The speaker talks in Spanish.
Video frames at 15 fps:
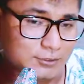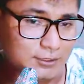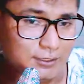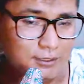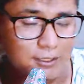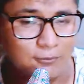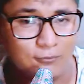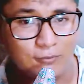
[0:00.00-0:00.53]
Ya
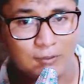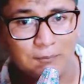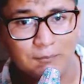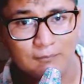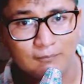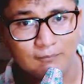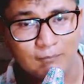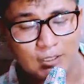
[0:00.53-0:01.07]
tengo una
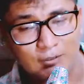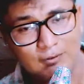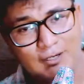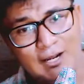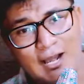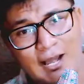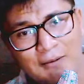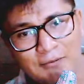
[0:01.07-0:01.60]
mejor
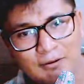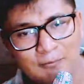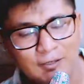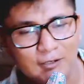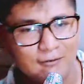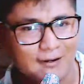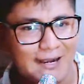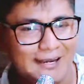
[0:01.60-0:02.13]
cámara, mejor